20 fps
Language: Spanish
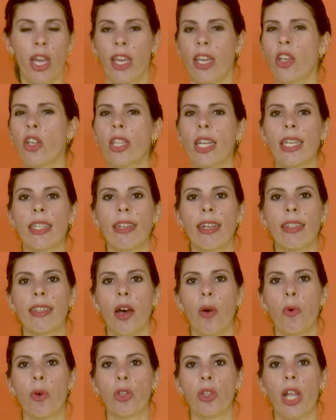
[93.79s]
y otras
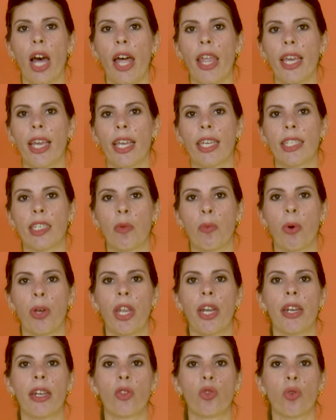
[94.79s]
tantas bondades que se
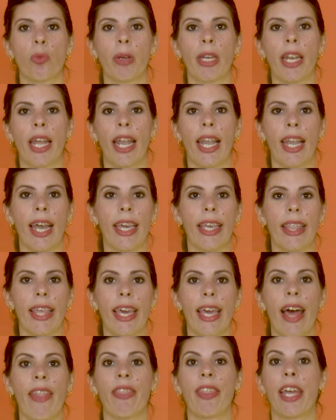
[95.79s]
pueden resumir en la
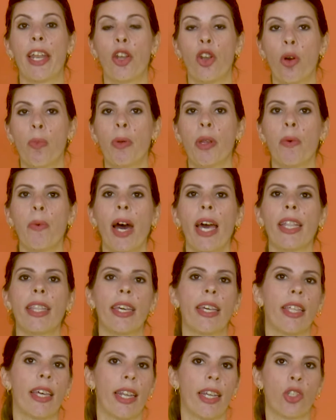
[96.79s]
idea de no privar
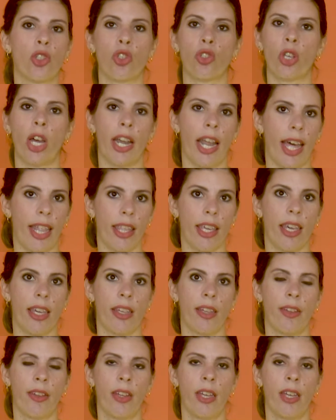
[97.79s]
de derechos a nadie.